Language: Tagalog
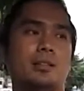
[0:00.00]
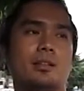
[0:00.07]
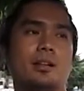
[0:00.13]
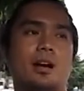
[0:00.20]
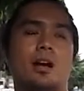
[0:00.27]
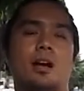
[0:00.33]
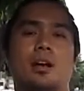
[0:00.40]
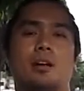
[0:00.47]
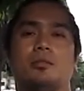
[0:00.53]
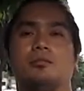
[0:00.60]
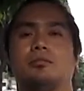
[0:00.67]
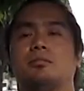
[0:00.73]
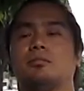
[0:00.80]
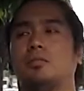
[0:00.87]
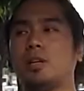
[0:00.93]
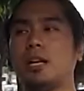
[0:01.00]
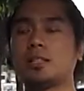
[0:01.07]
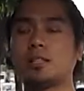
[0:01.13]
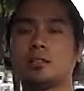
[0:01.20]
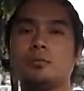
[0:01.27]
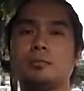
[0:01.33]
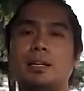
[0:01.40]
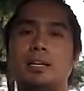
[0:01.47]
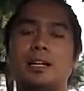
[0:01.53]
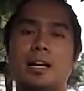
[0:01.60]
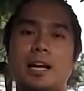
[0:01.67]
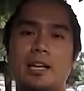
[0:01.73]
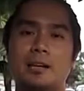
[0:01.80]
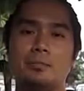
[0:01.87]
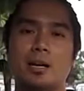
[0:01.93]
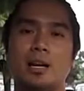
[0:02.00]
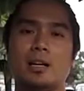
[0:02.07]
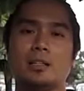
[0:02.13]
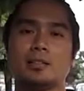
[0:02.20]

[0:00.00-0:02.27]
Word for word: um, wala siyang pinagkaiba